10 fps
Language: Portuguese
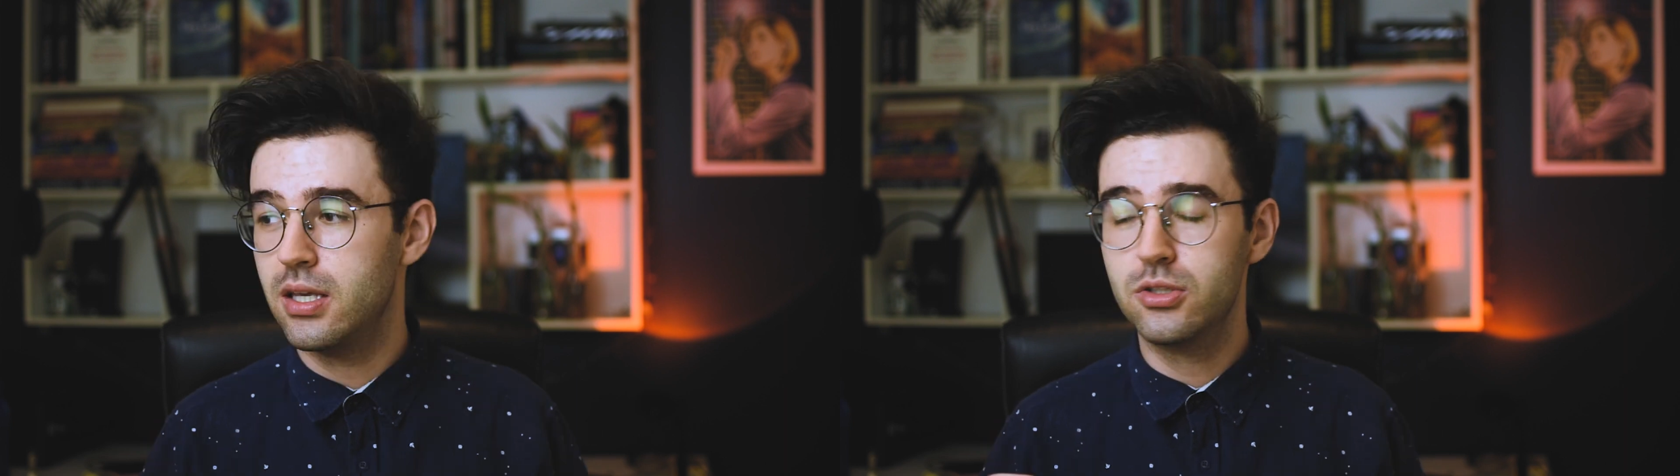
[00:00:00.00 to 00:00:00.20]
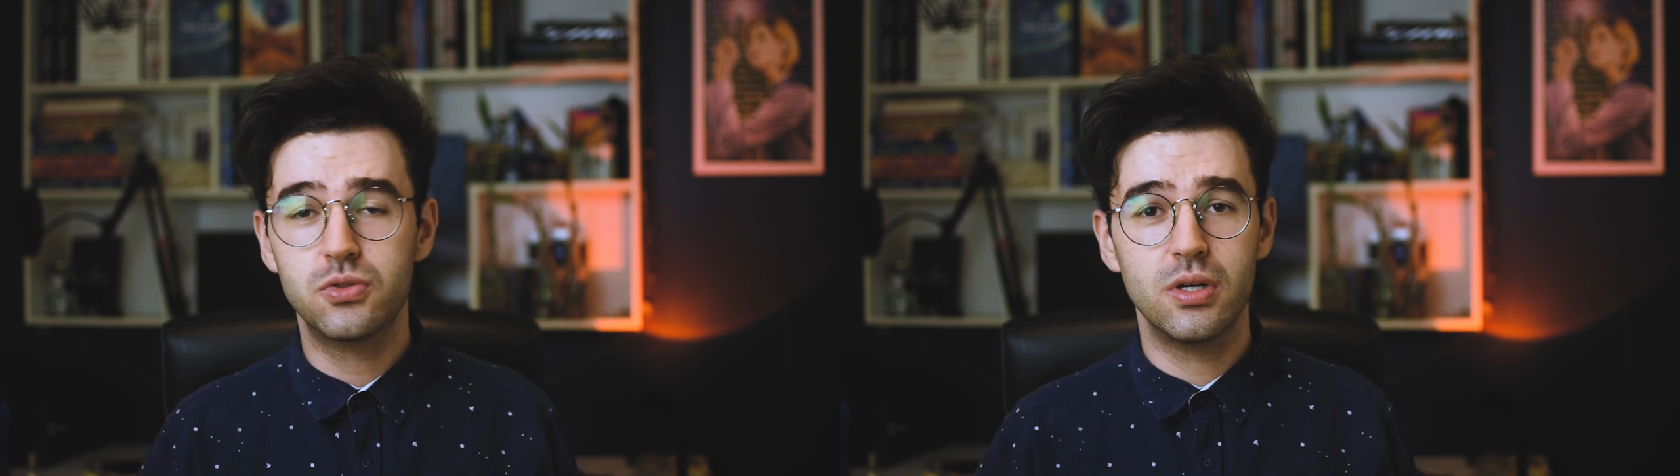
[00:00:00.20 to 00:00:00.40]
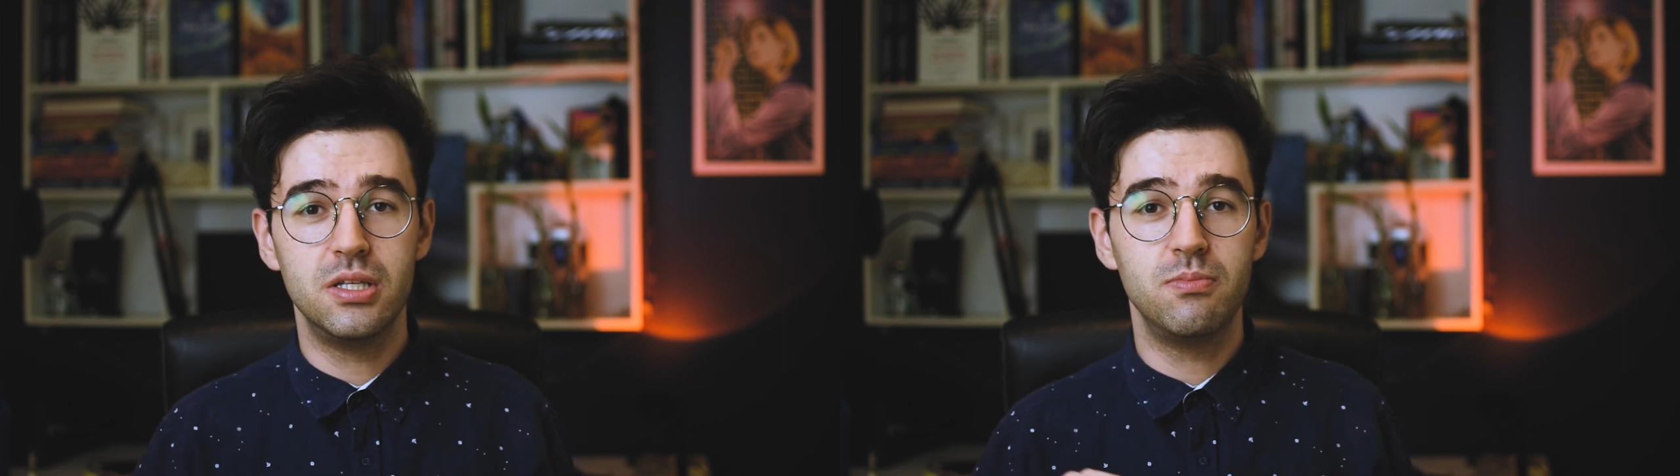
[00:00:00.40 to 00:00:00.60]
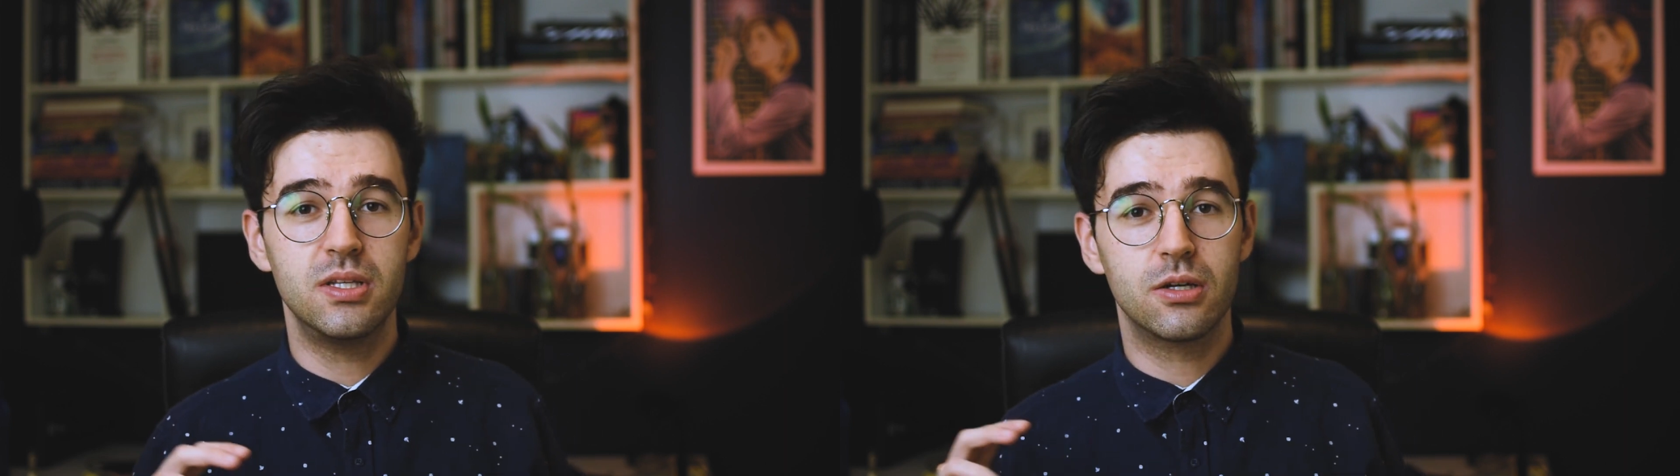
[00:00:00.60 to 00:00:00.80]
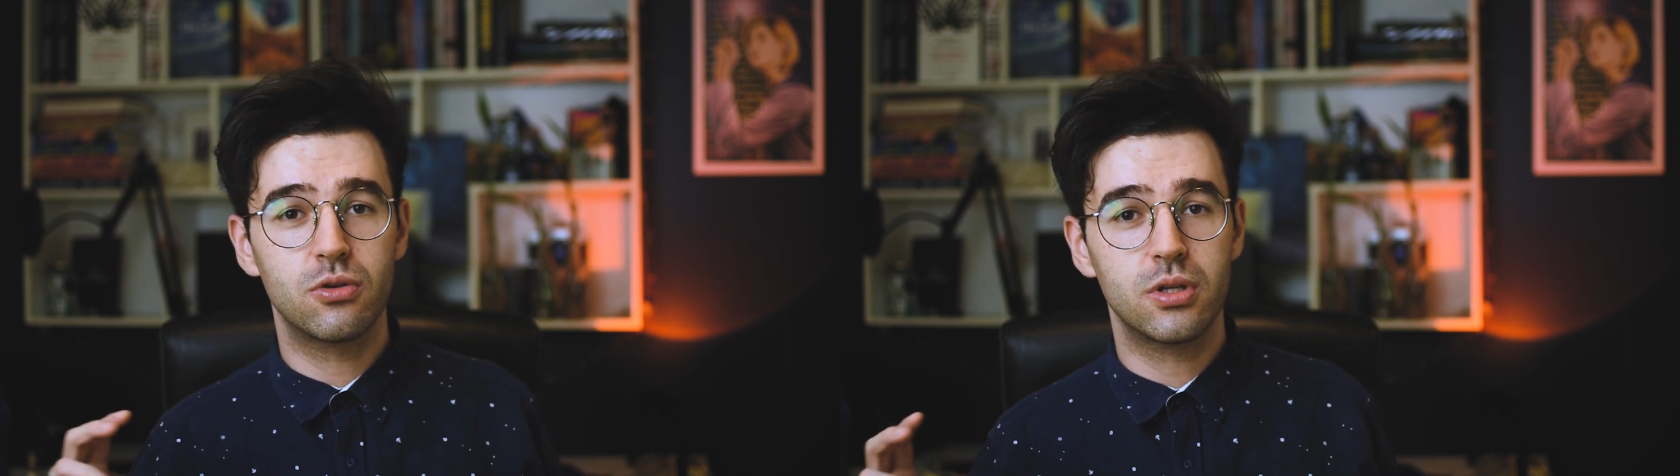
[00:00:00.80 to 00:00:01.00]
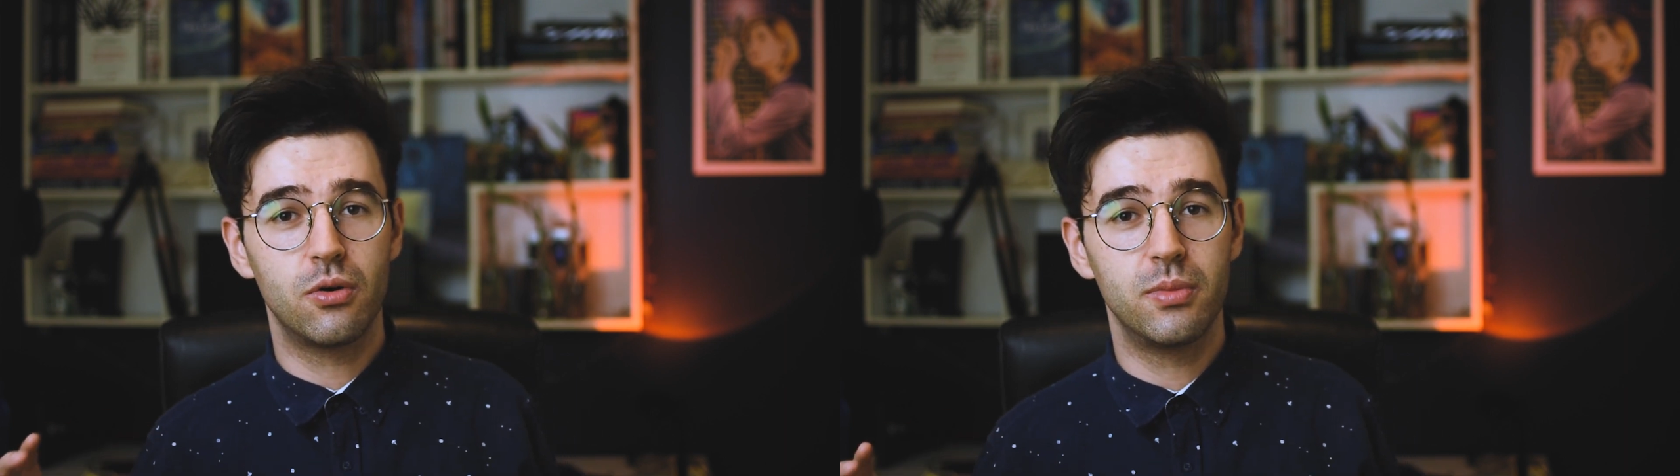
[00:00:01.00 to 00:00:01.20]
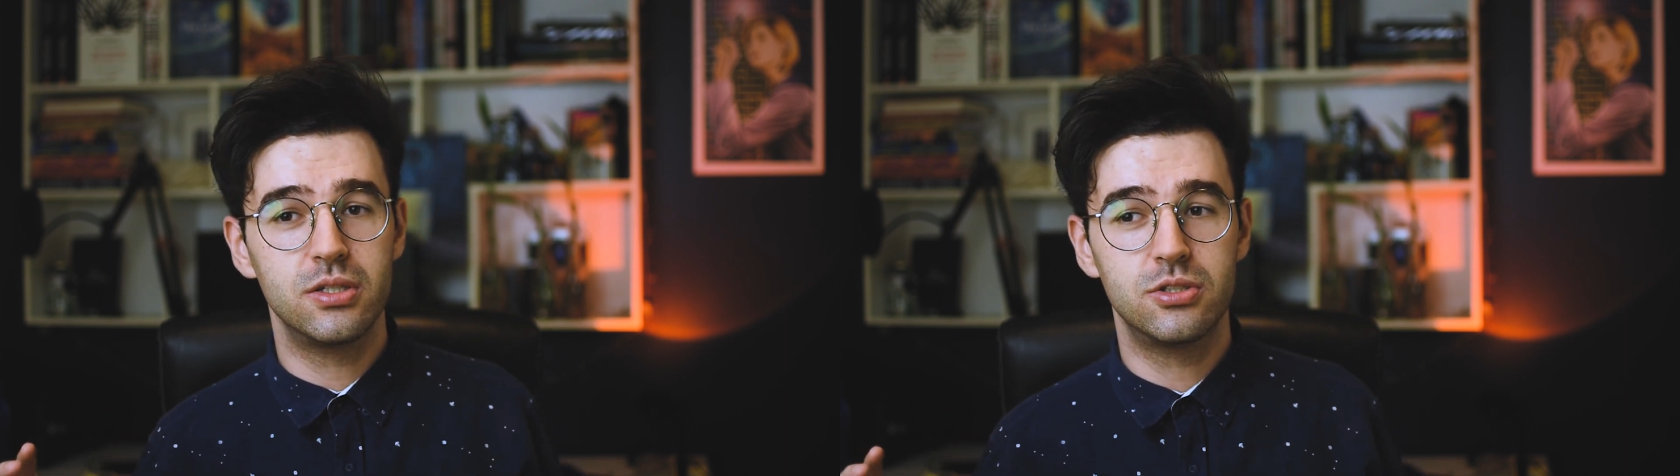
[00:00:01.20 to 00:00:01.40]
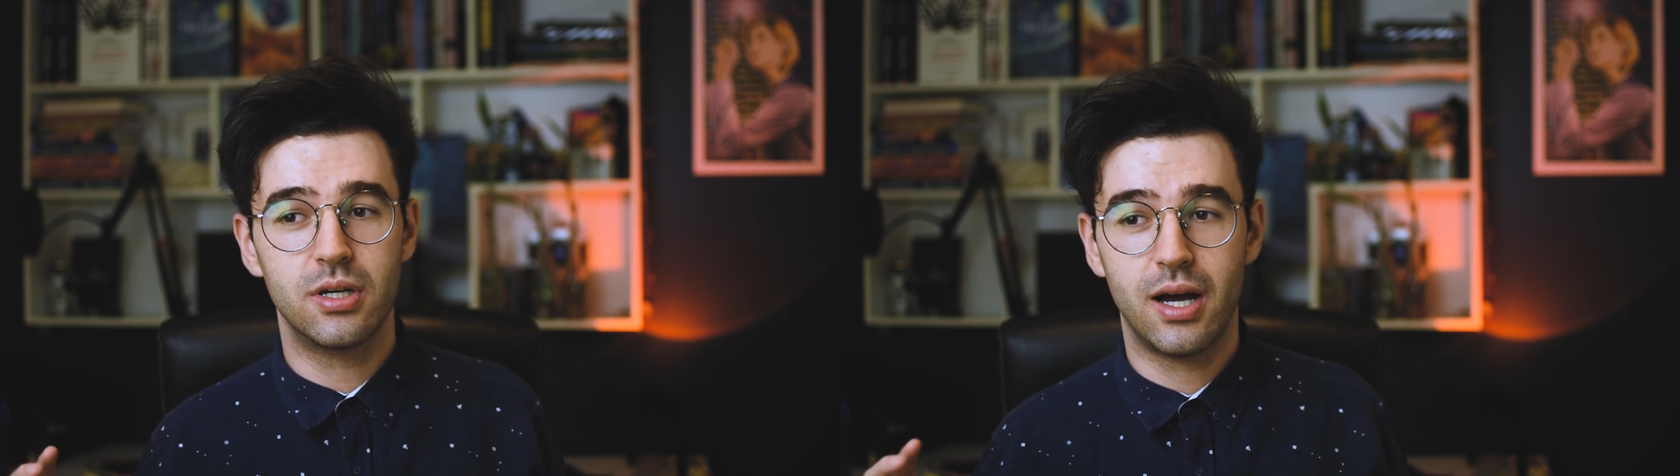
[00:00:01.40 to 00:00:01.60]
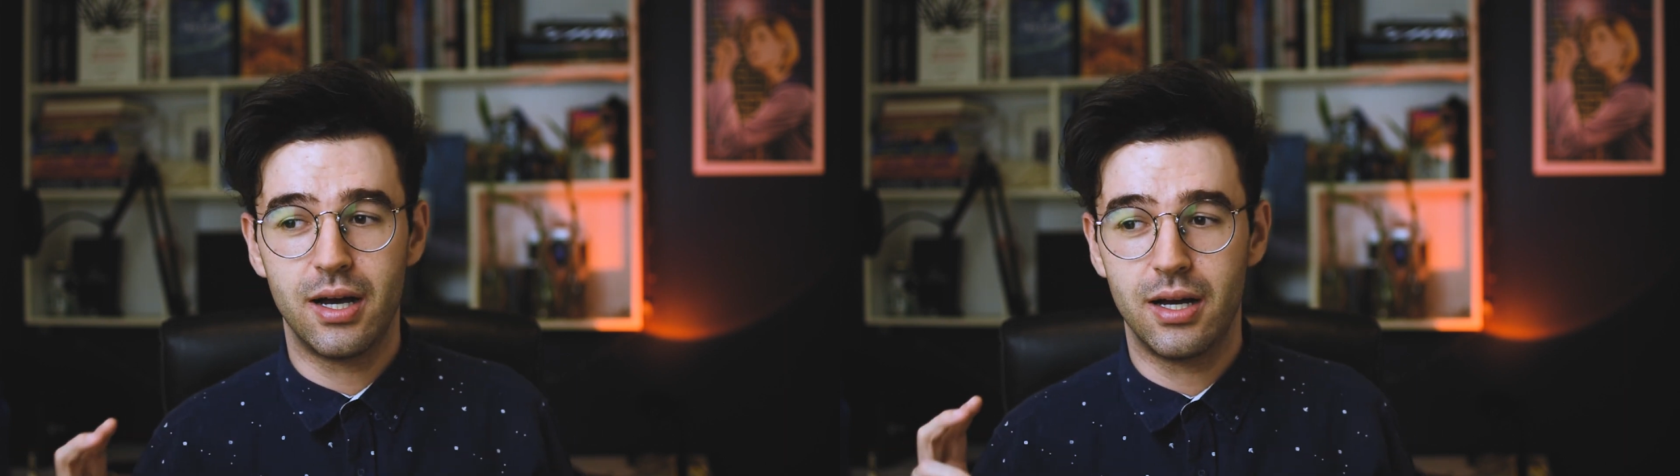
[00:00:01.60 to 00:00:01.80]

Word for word: Isso elimina totalmente a,